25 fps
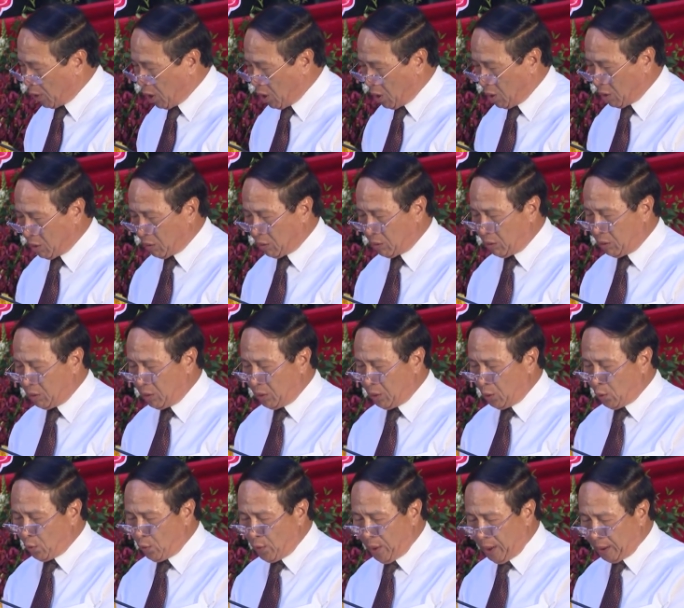bộ
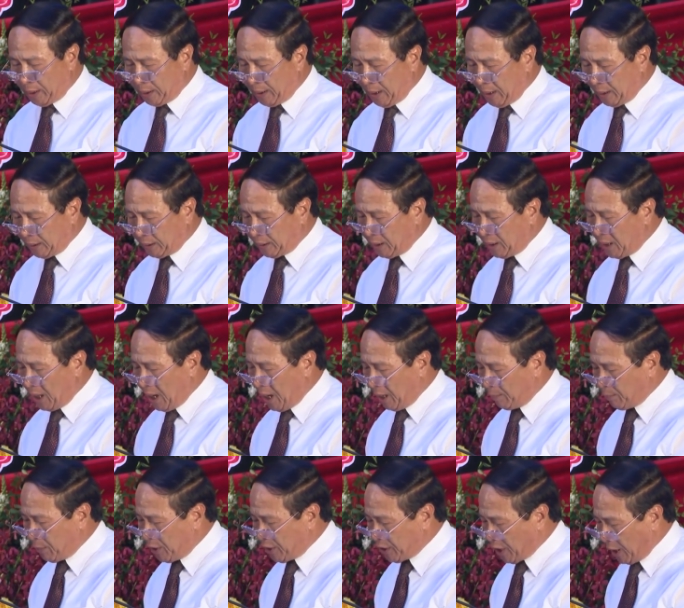huyện lần thứ
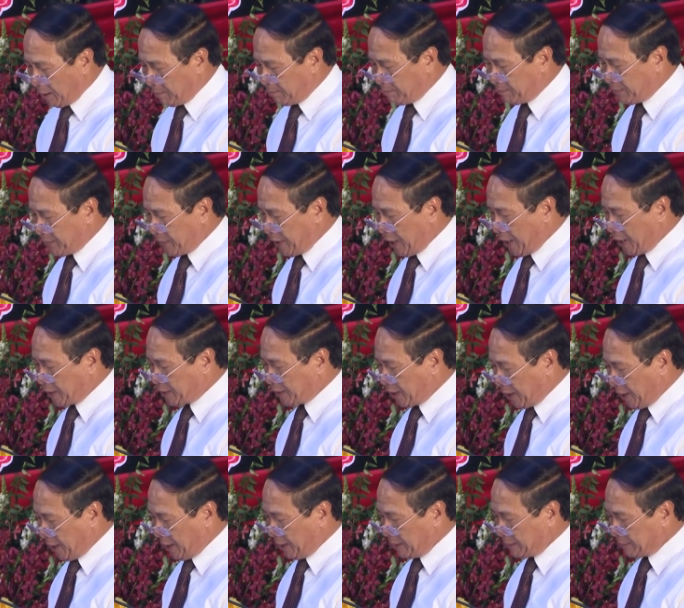25 đề
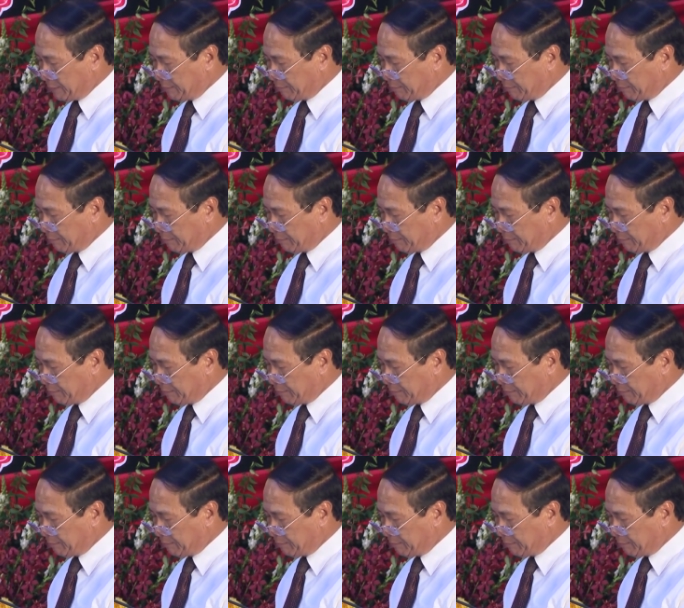ra,